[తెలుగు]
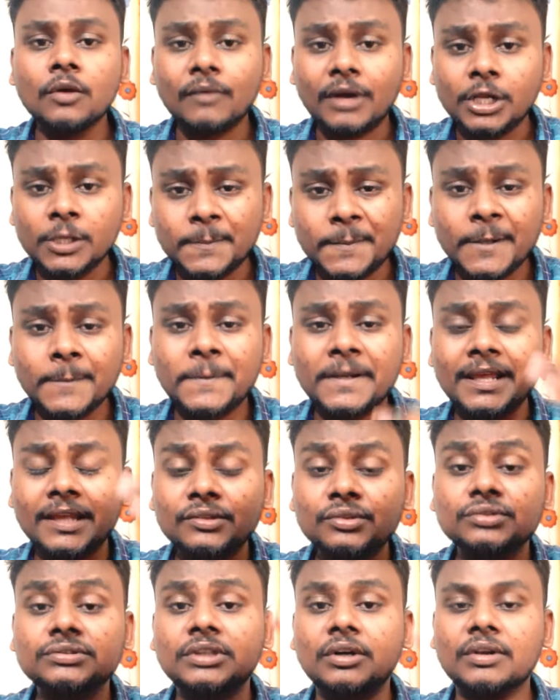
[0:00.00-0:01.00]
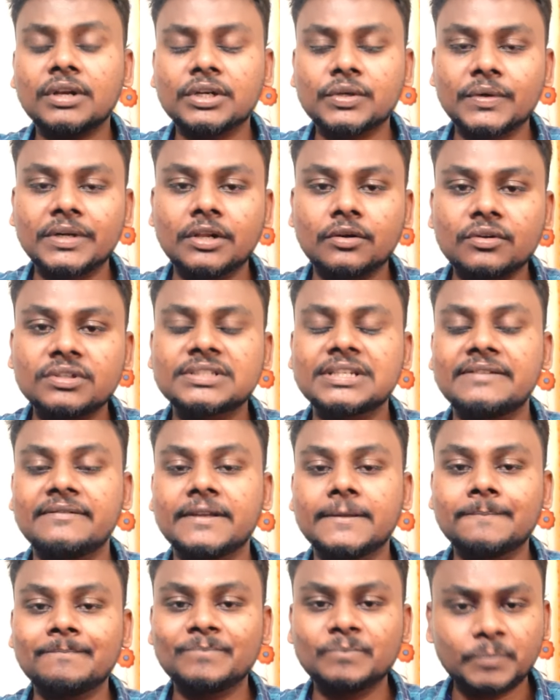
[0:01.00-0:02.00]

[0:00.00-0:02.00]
వాళ్ళు ఇప్పుడు ఇప్పుడు ఎదుగుతూ ఉన్నటువంటి రోజులు ఇవి